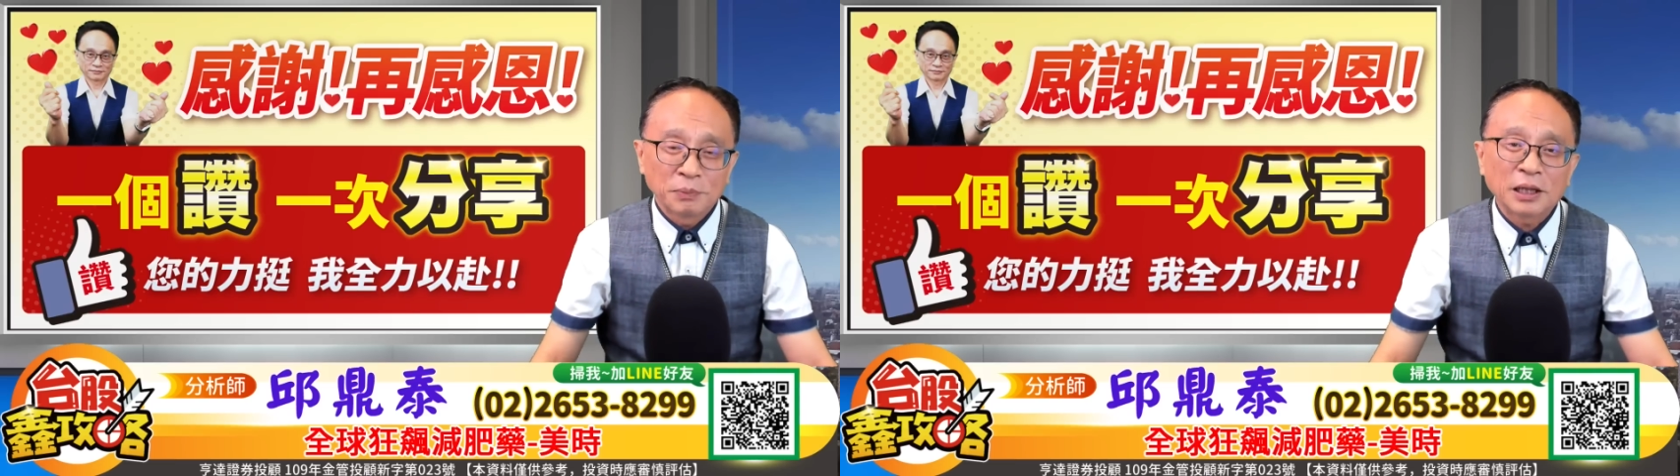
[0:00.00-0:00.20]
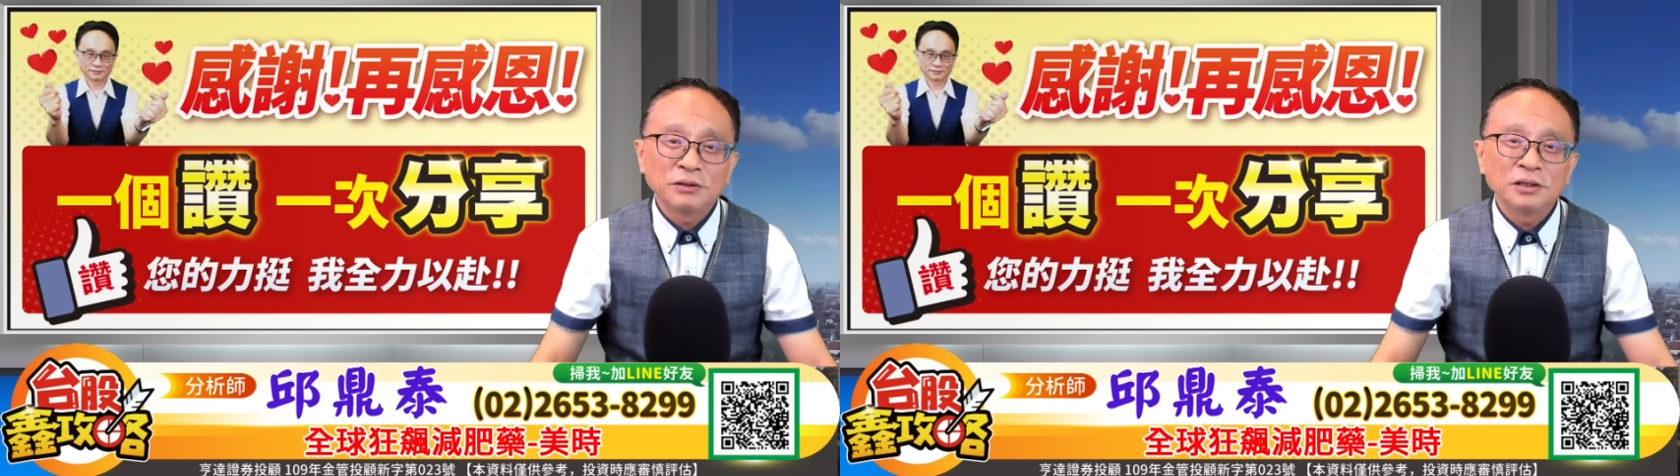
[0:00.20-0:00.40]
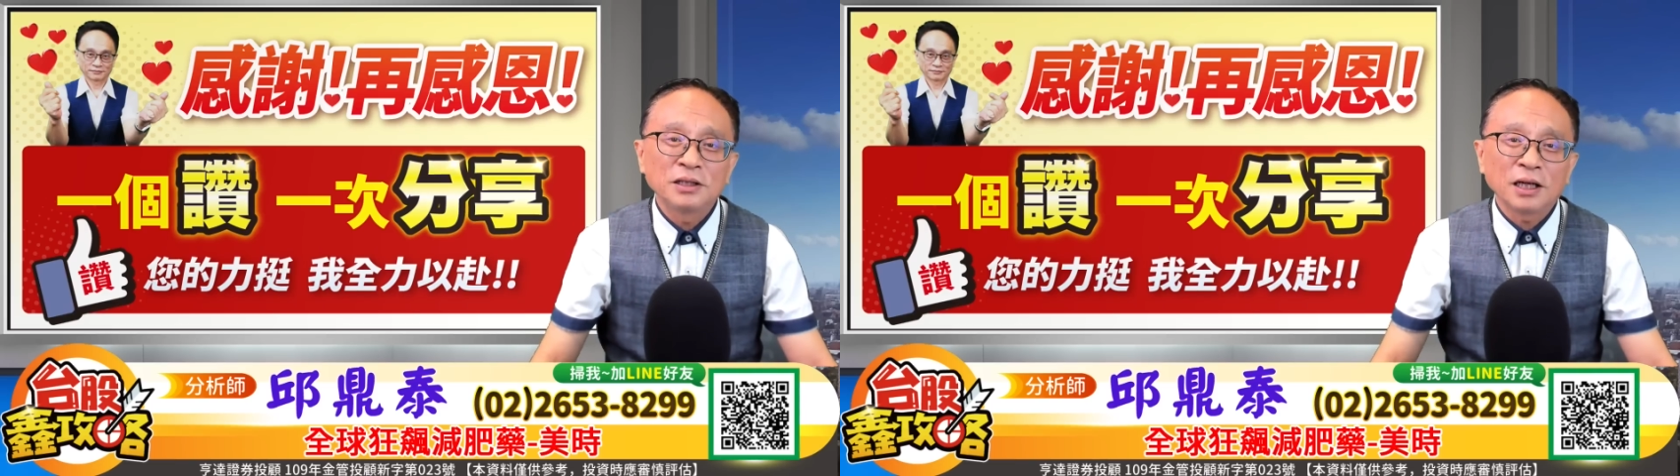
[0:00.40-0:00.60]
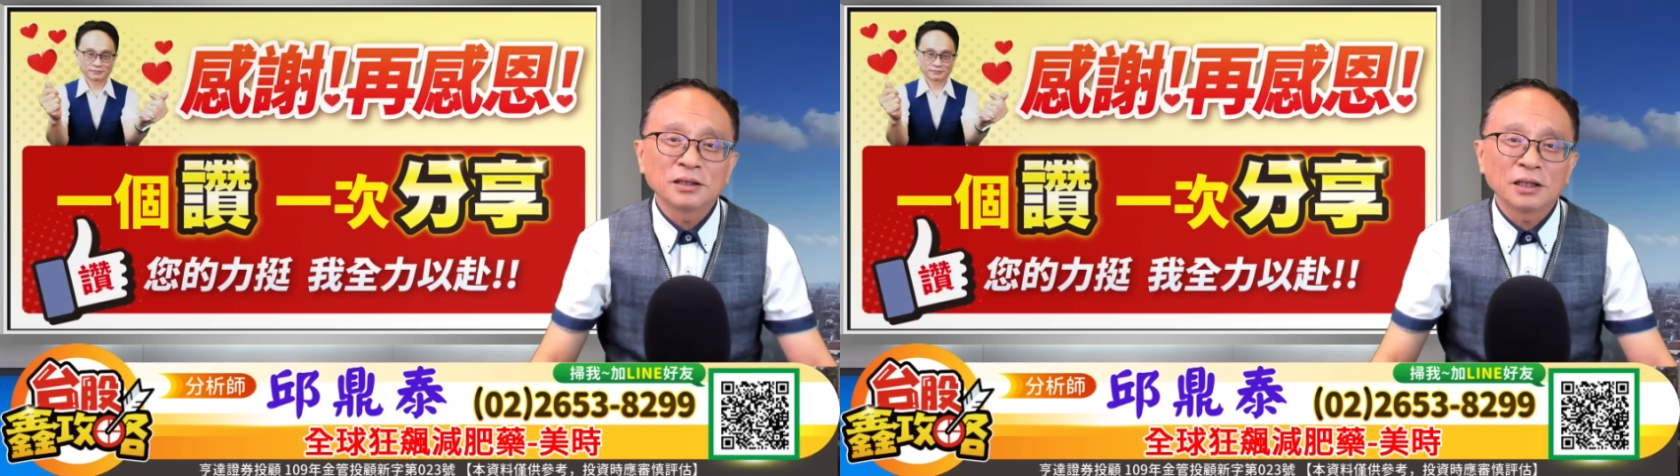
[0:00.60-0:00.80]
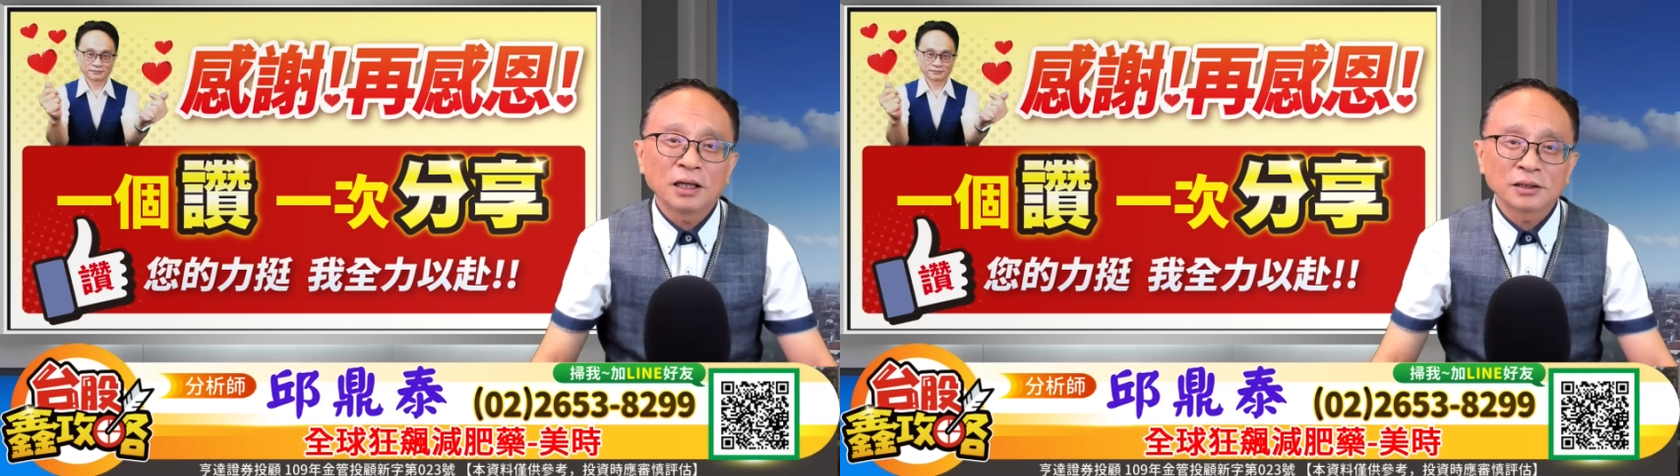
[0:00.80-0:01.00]
本来就是这样
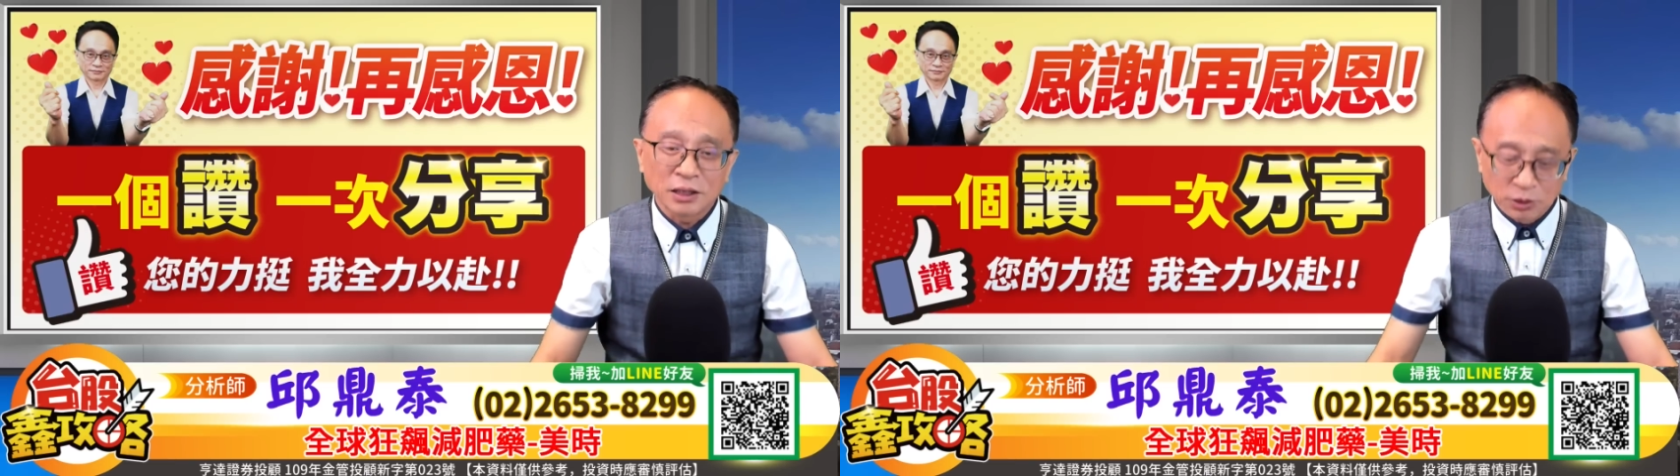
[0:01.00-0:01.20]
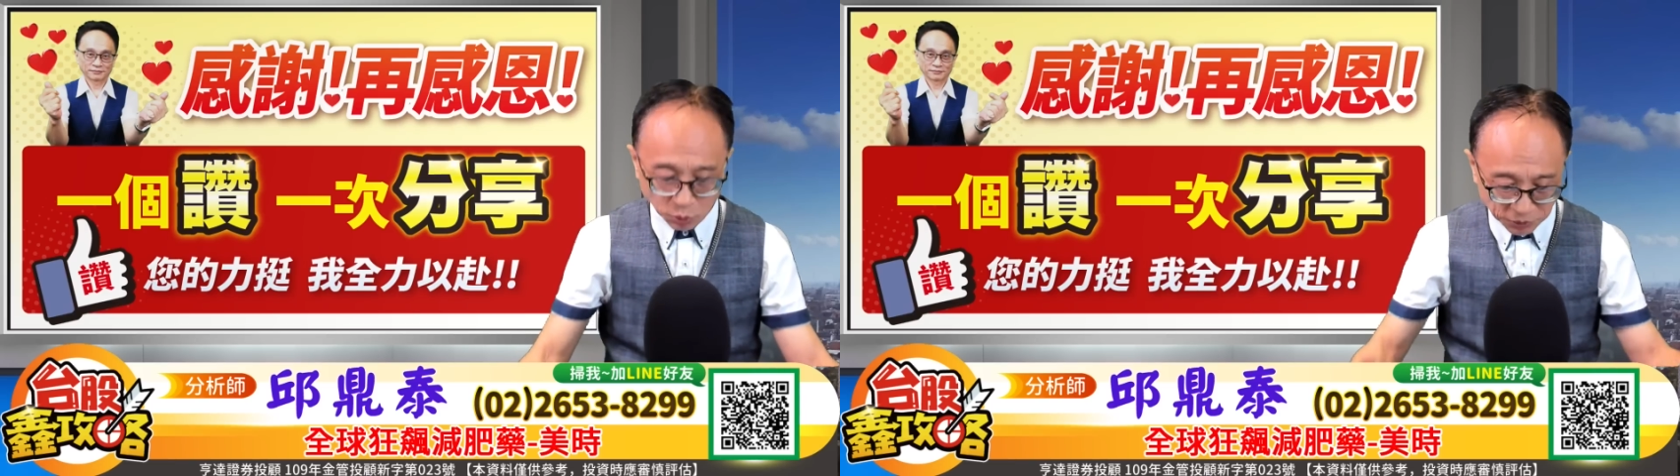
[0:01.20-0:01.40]
子啦。但是我